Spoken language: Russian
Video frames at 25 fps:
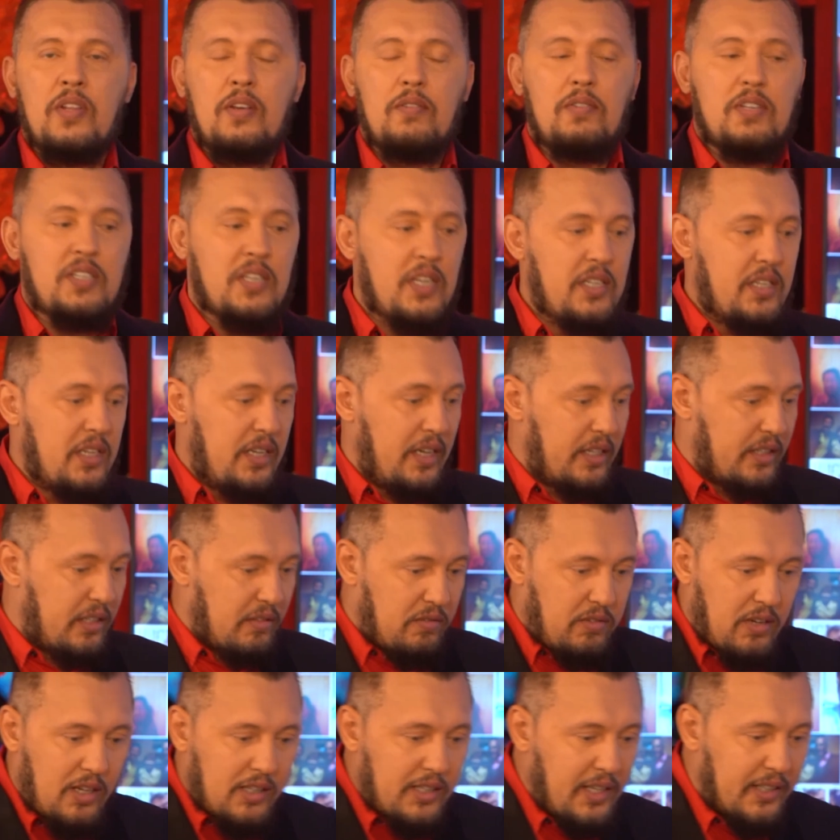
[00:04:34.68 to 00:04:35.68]
Вы знаете, я
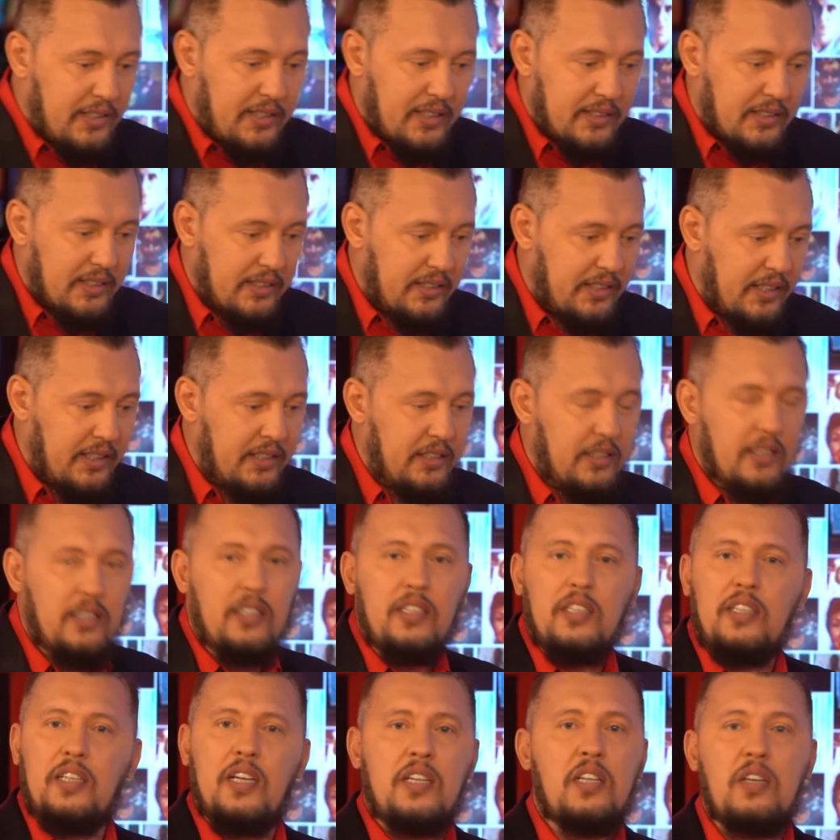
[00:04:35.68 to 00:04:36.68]
давал когда-то деньги,
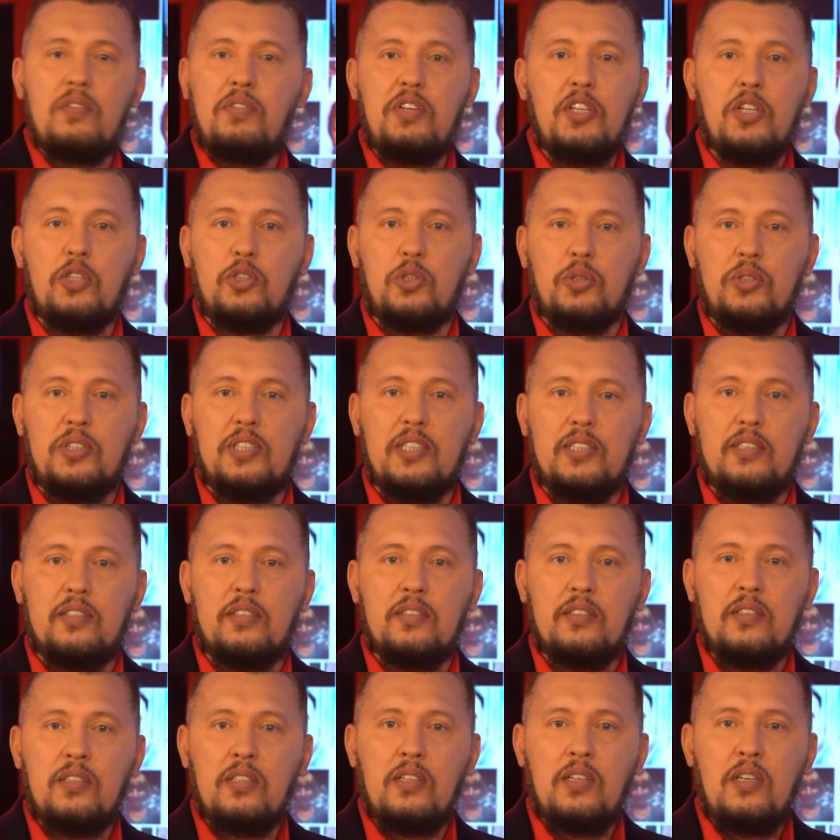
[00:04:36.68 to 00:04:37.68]
и я не видел чудес.